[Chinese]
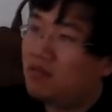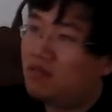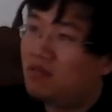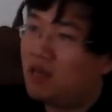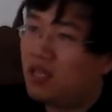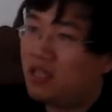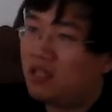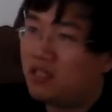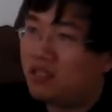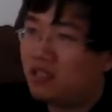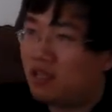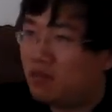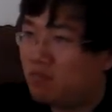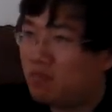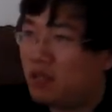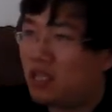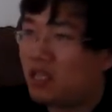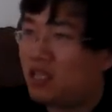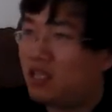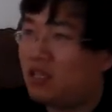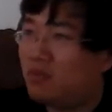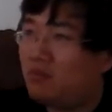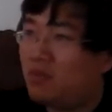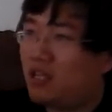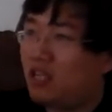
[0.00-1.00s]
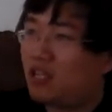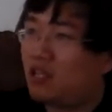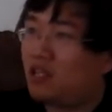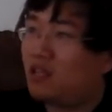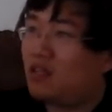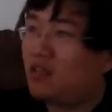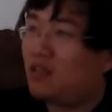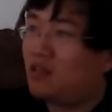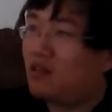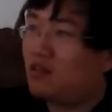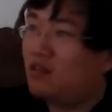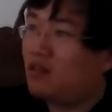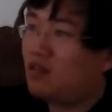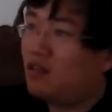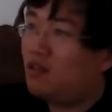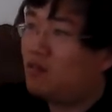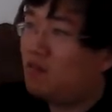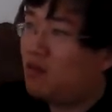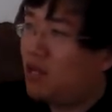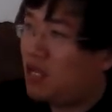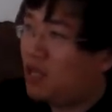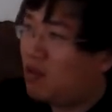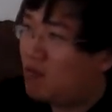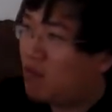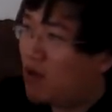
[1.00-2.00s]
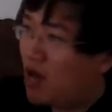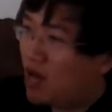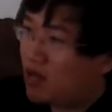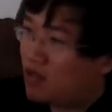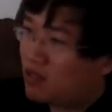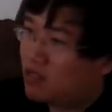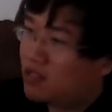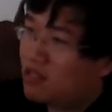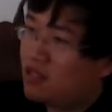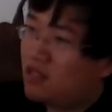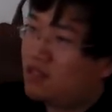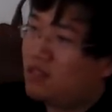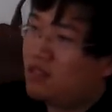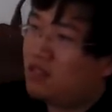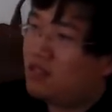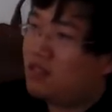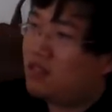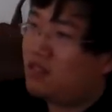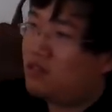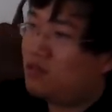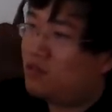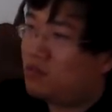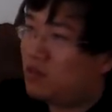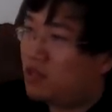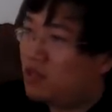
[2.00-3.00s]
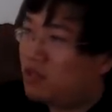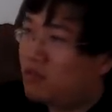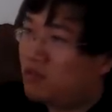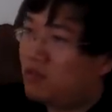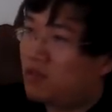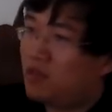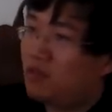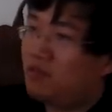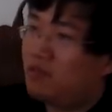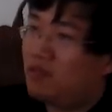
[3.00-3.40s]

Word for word: 为生民立命，为往圣继绝学，